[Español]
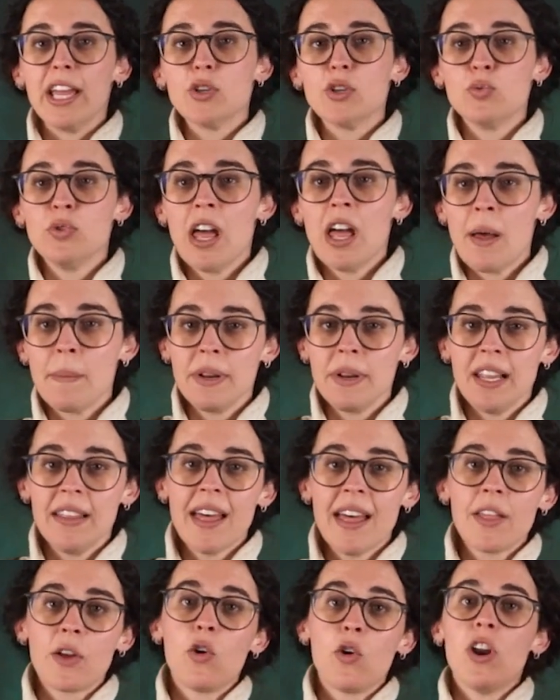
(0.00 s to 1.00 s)
es una
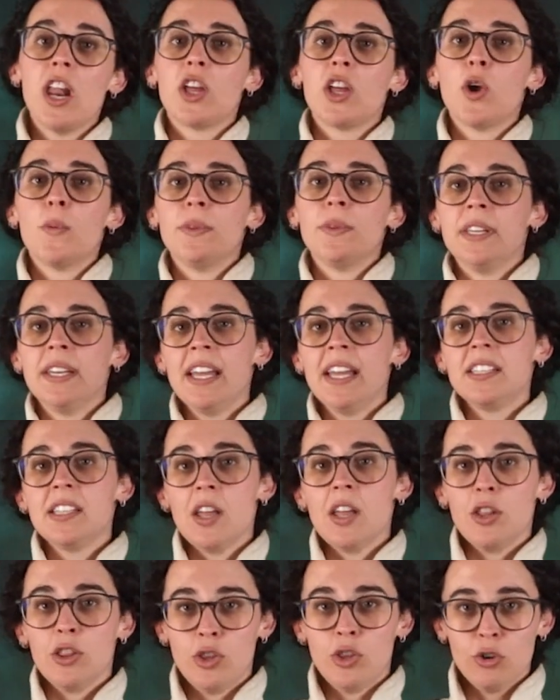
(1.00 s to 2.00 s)
habilidad con la que obtenéis
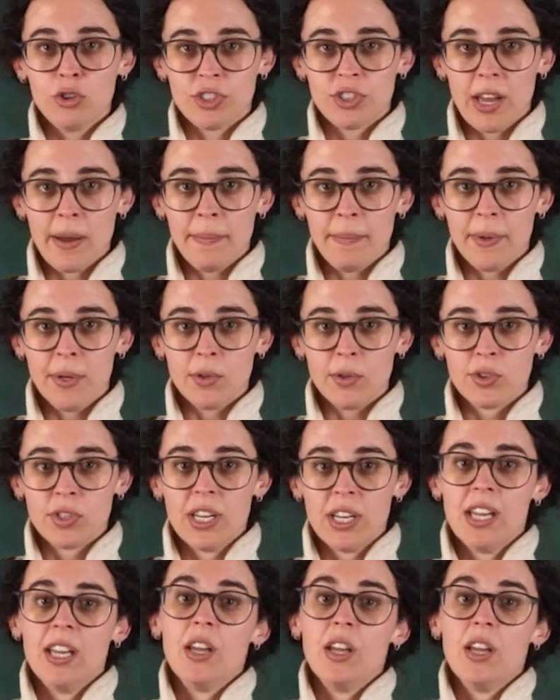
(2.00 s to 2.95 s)
dos cambios.